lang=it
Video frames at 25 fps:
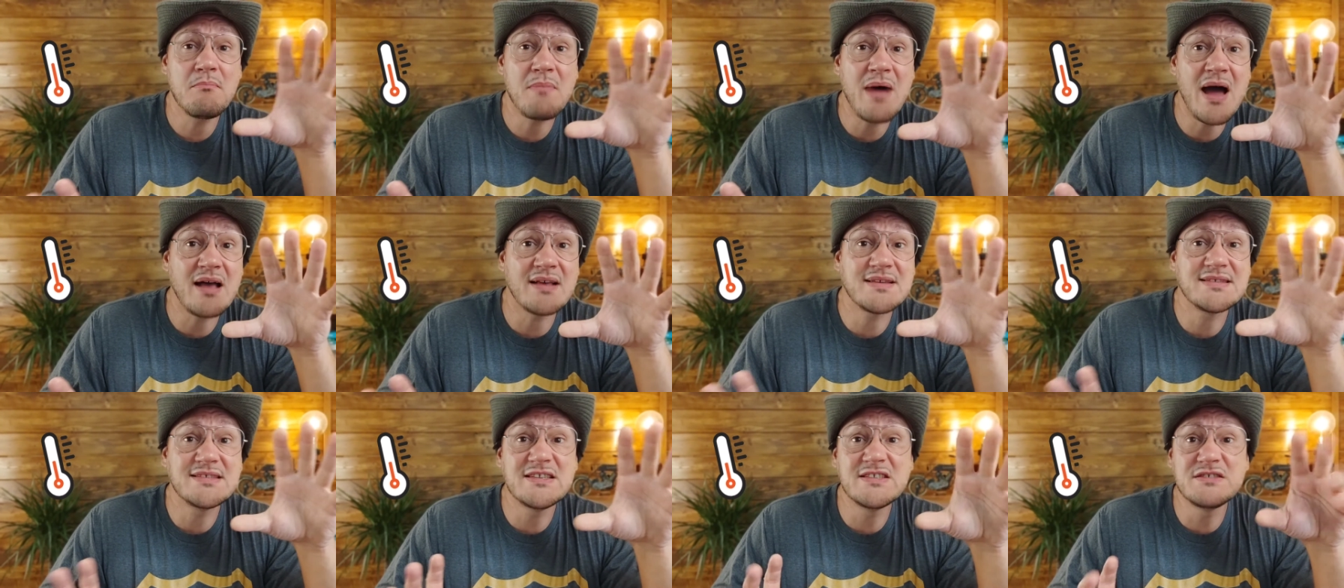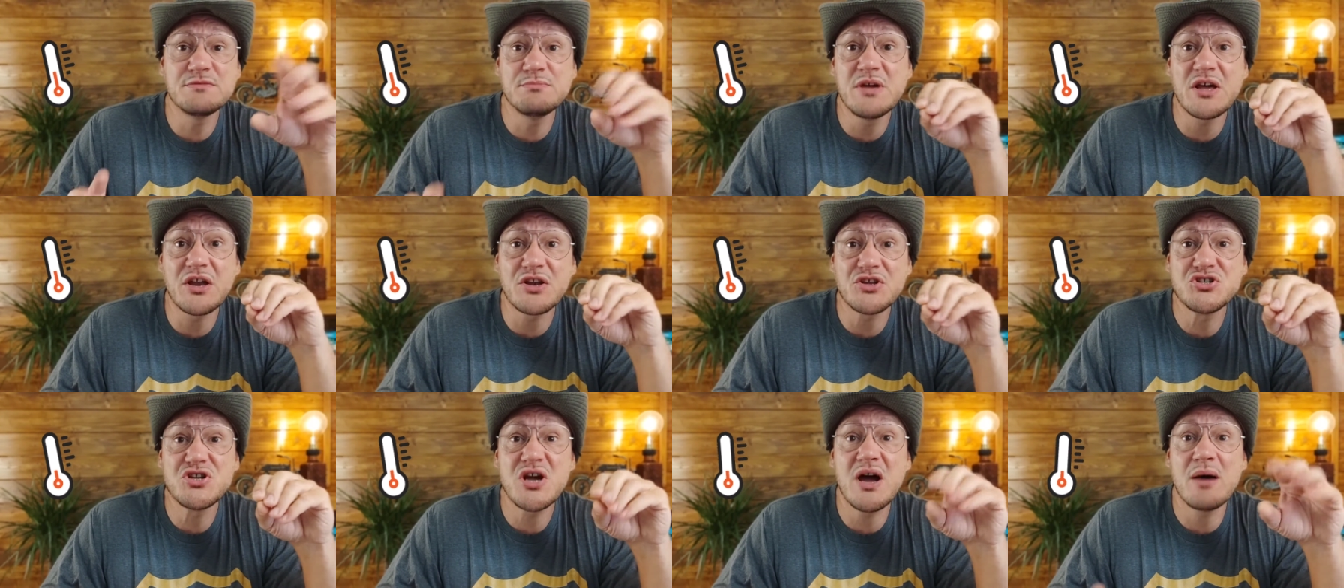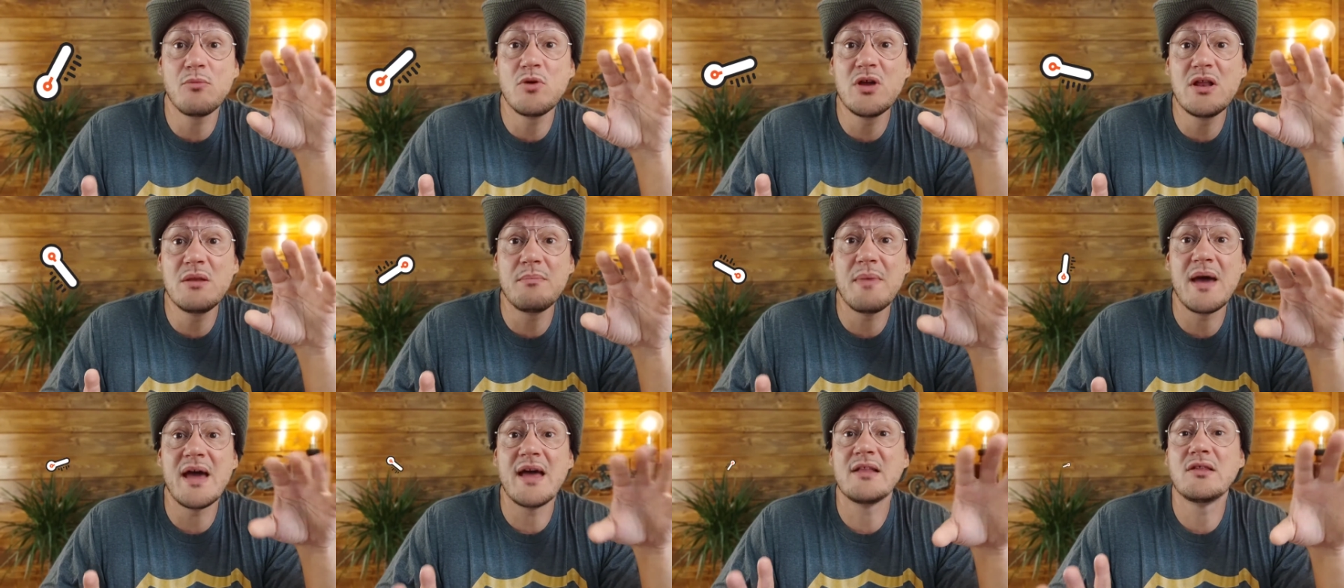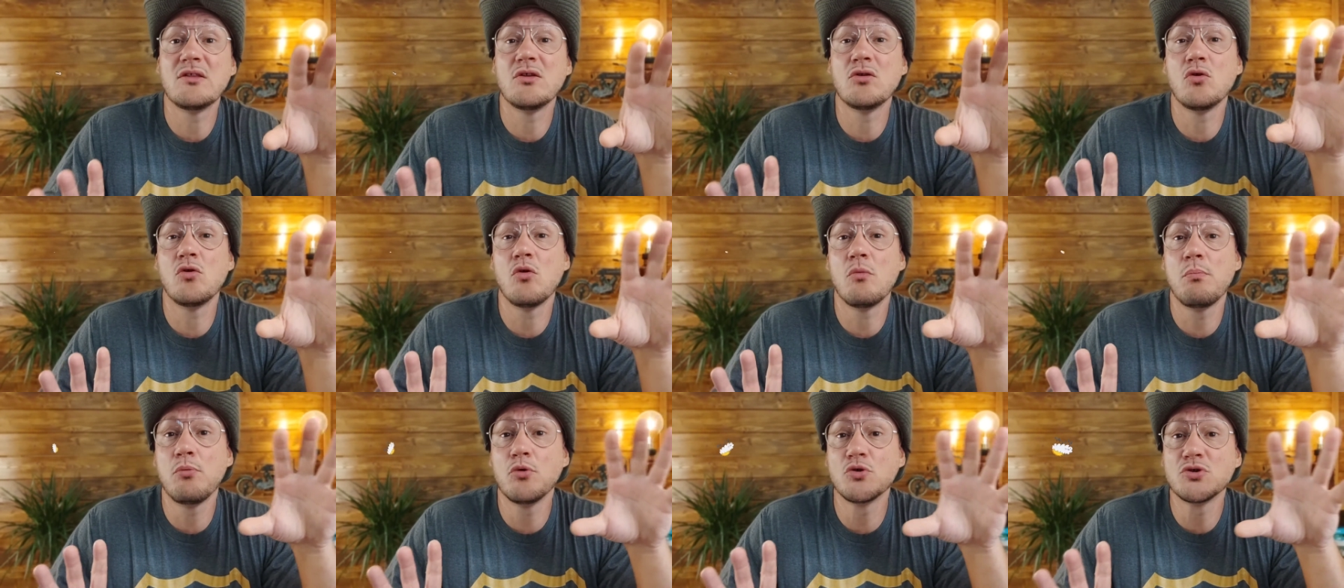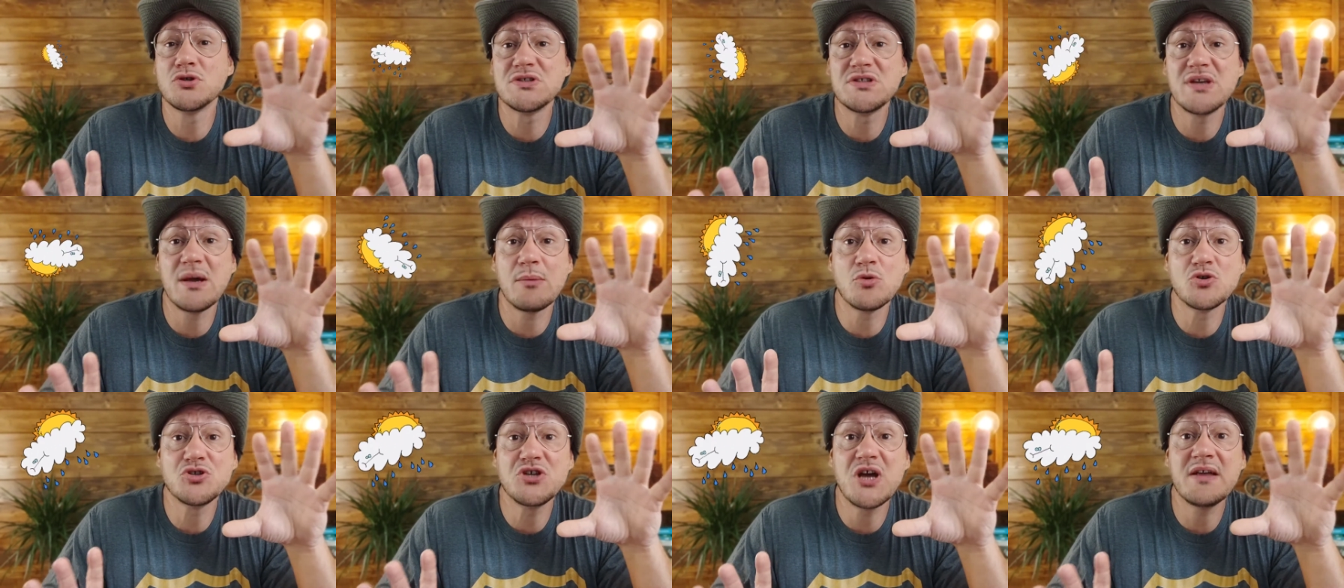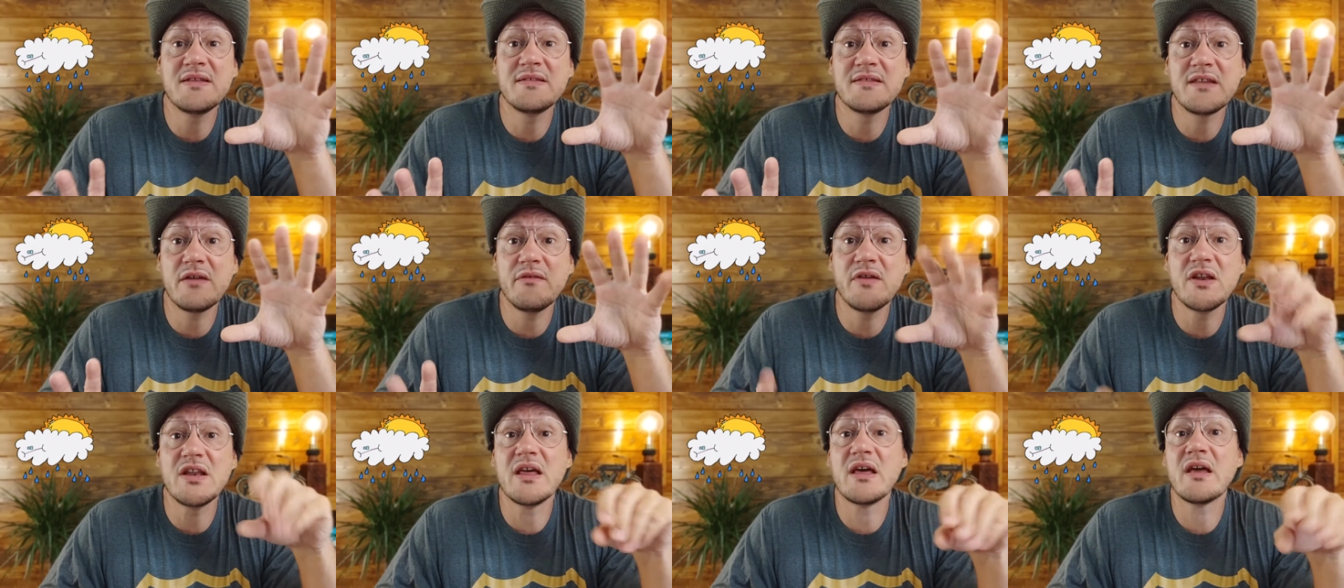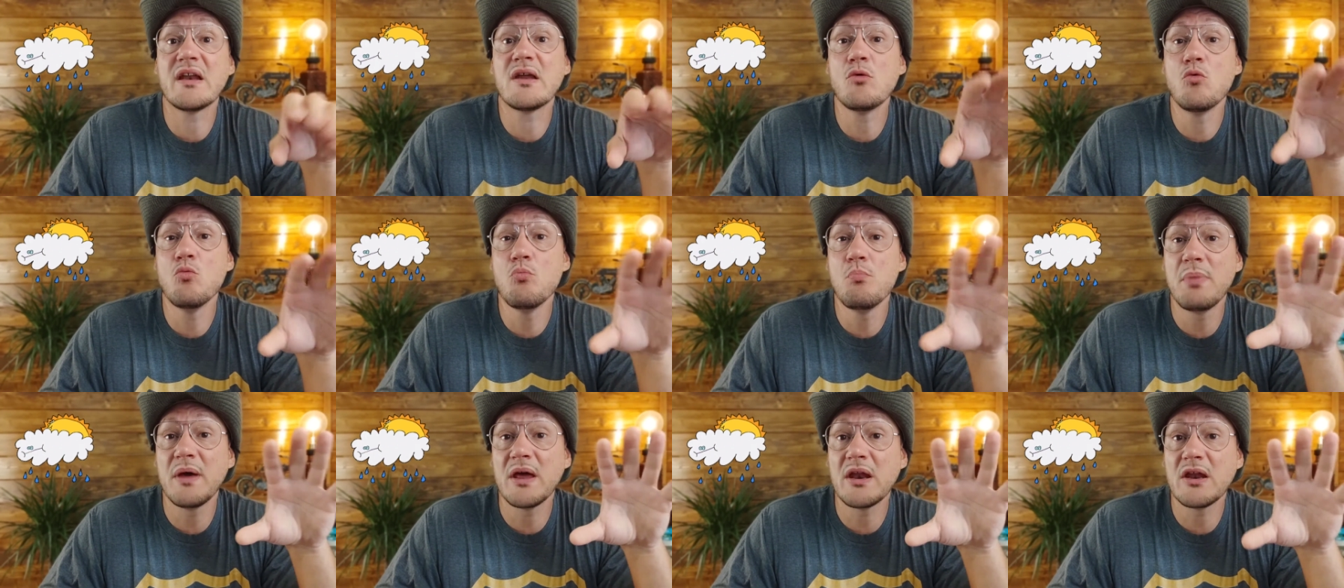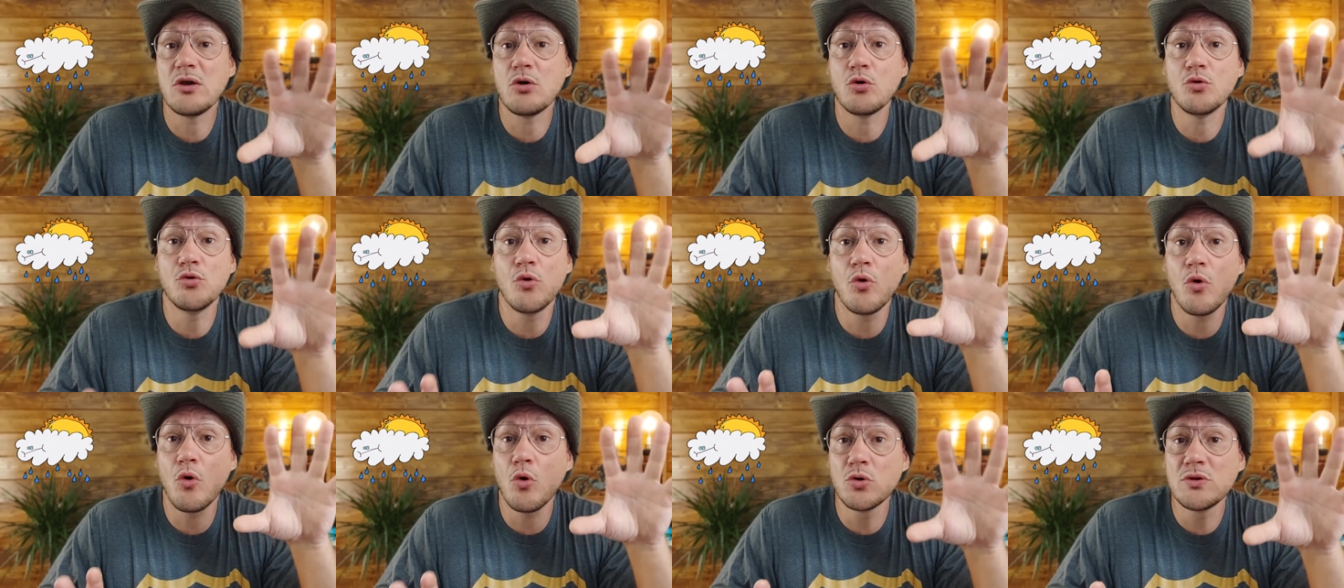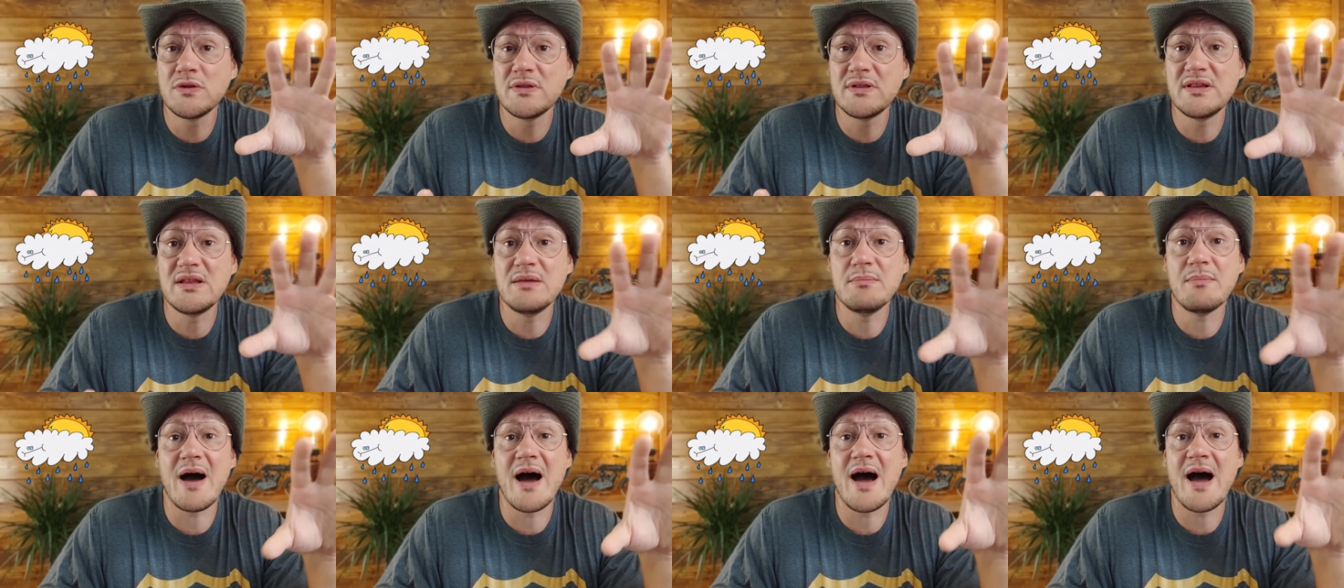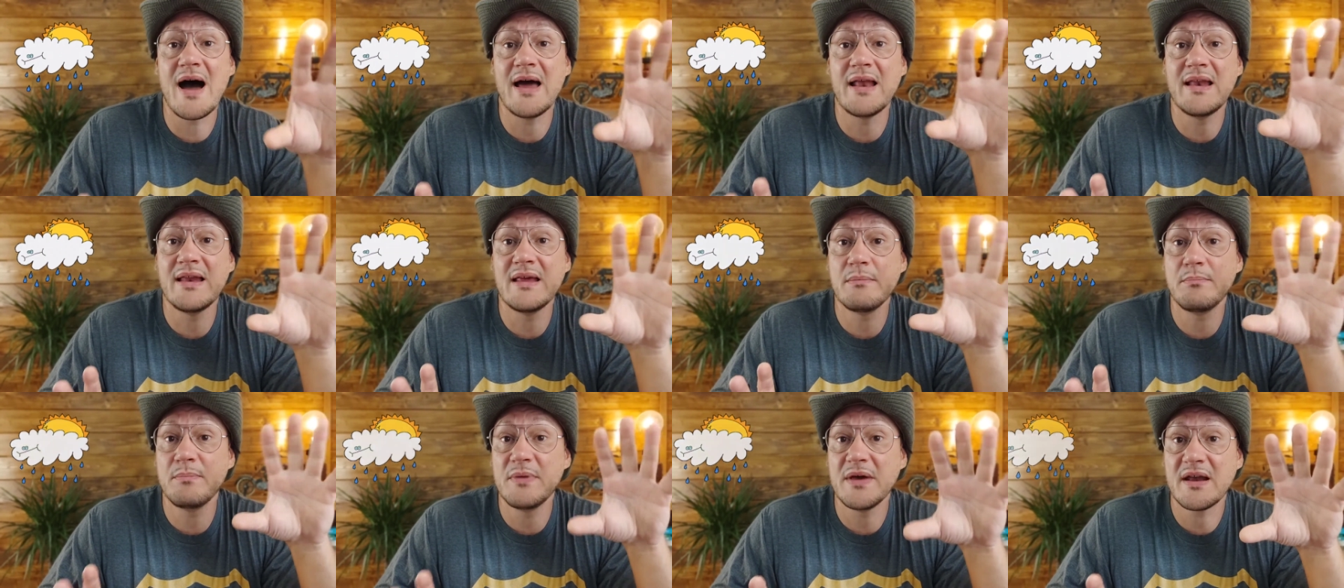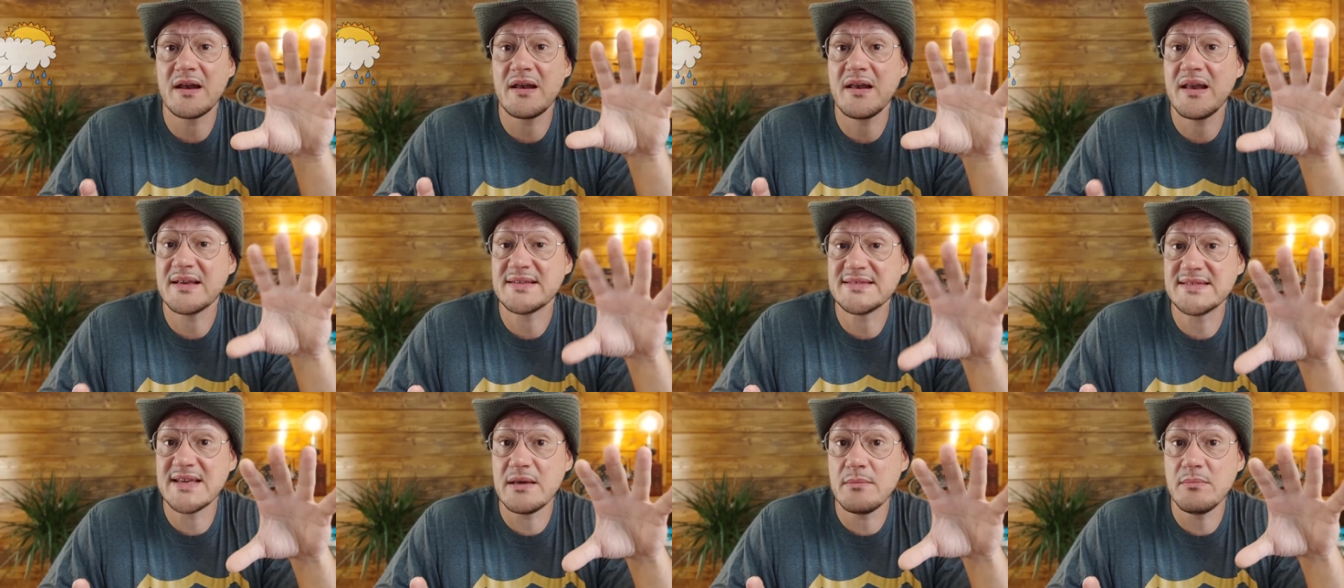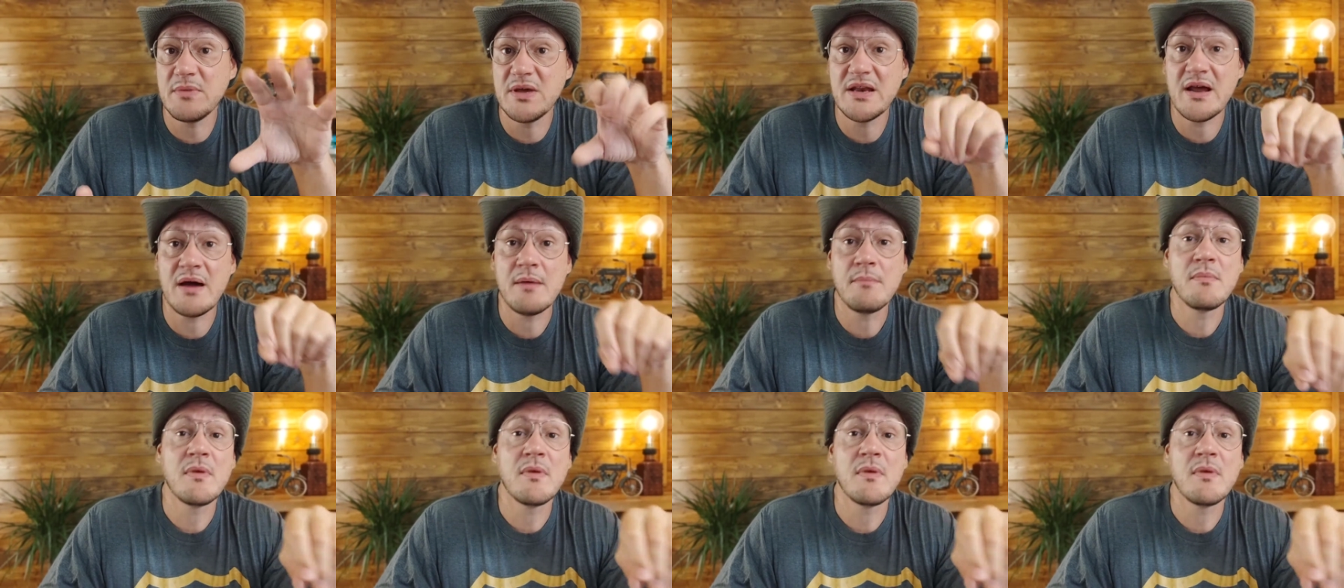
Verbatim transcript: ma se sbirciamo il meteo possiamo già intravedere un periodo ottimale per la semina.